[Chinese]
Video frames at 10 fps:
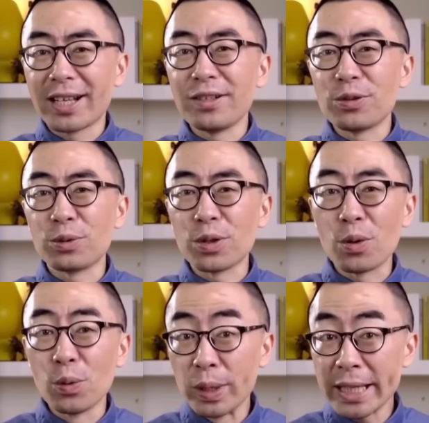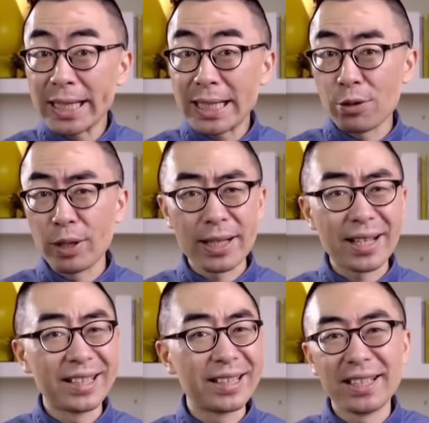更粗的骨茎意味着
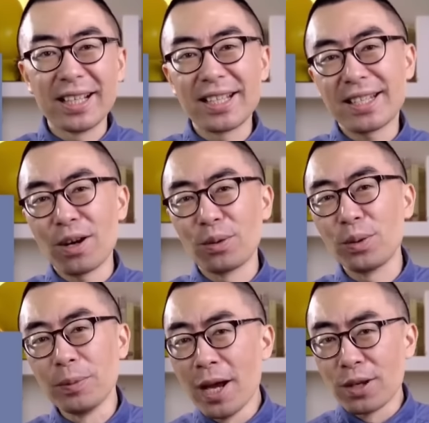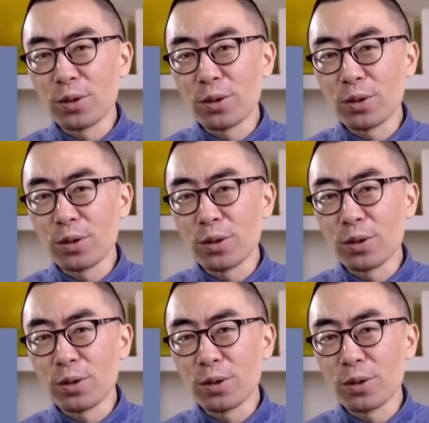更低的效率，